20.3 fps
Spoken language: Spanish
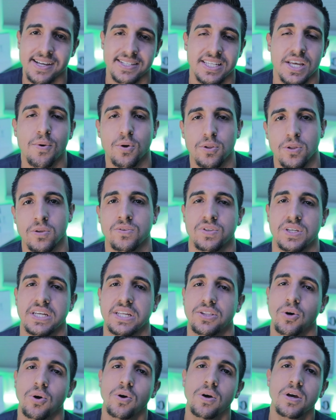a ese
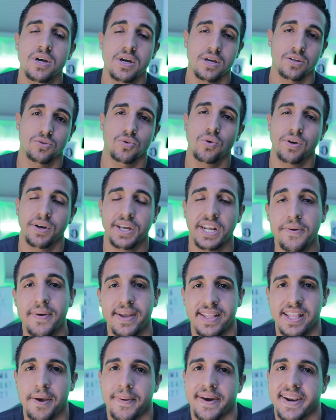botoncito,
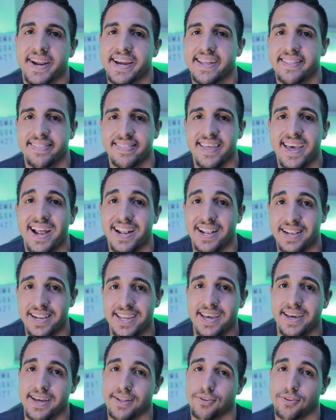suscríbete para que estés al día